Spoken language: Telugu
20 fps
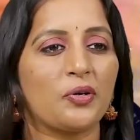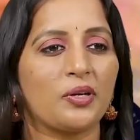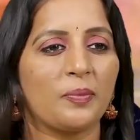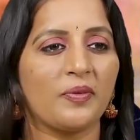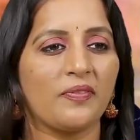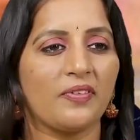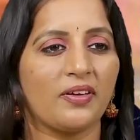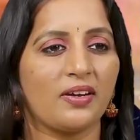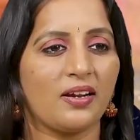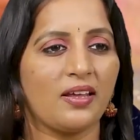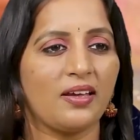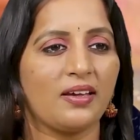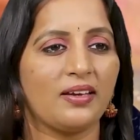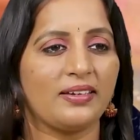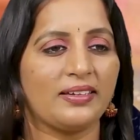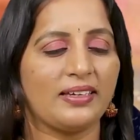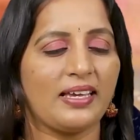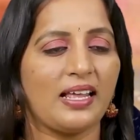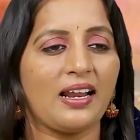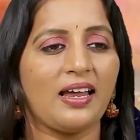కూటమి వల్ల
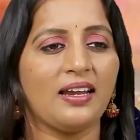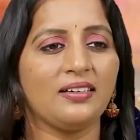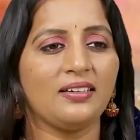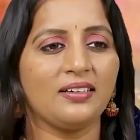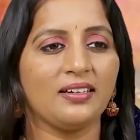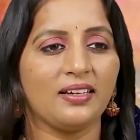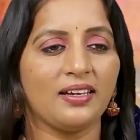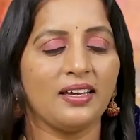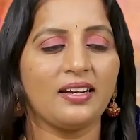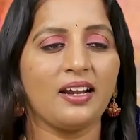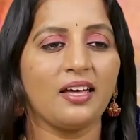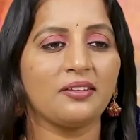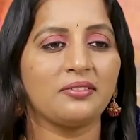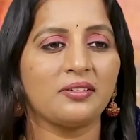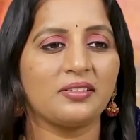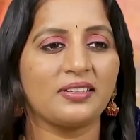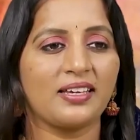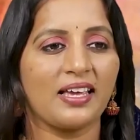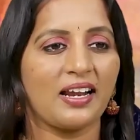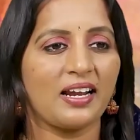ఎలాంటి ఏ
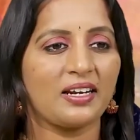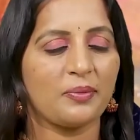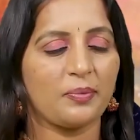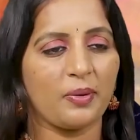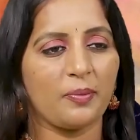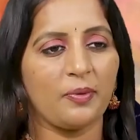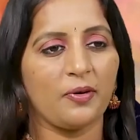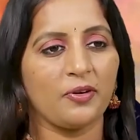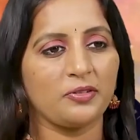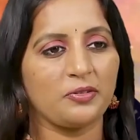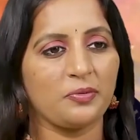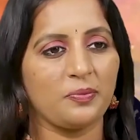రాశులకి ఎలాంటి ప్రభావం